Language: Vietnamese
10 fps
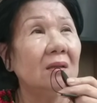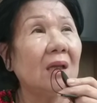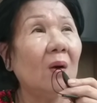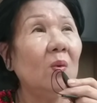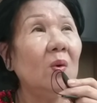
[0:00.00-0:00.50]

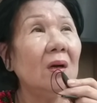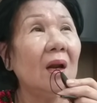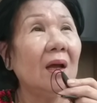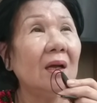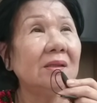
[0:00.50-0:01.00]
Thâu
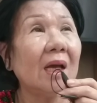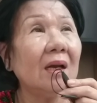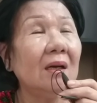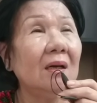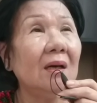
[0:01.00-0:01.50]
là
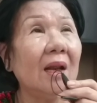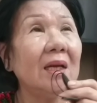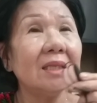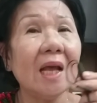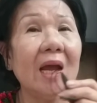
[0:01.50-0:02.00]
chắc lấy
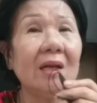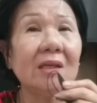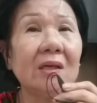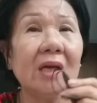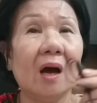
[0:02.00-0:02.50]
cái xe đó
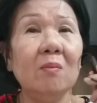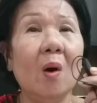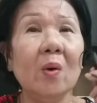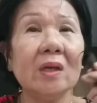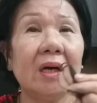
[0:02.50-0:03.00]
chắc chở mối